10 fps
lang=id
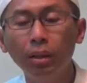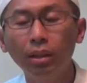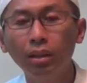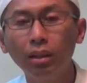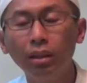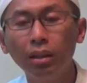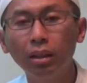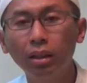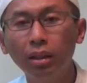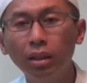eh,
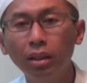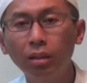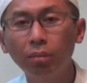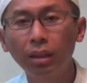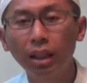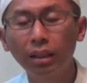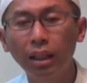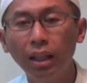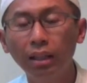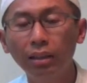
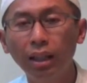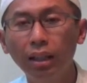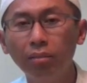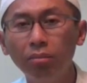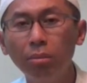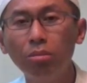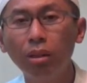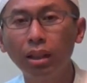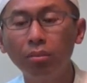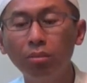perkataan yang
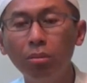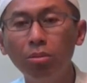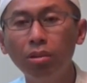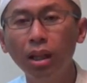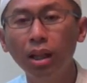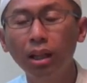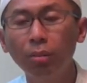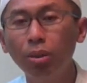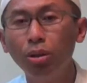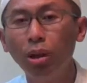membuat membuka
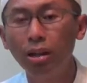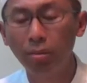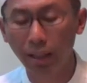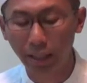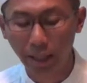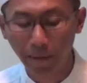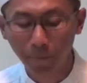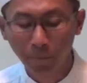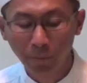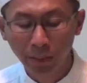kebodohan mereka.
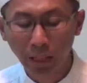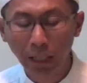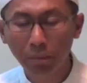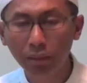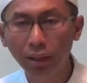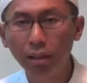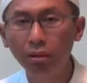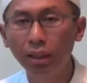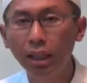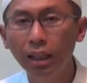Ada yang
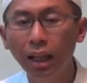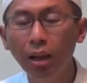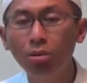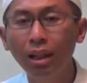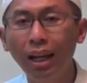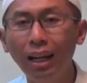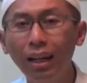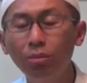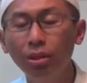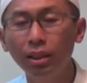mentakwilkan lau
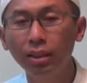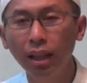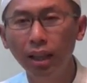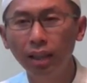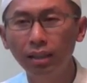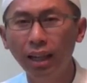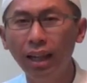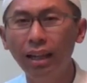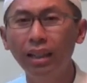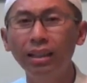na'lamu qitalan,
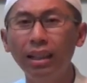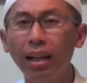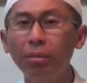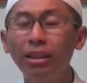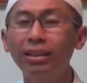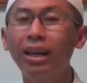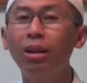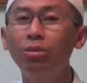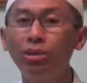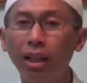seandainya kami tahu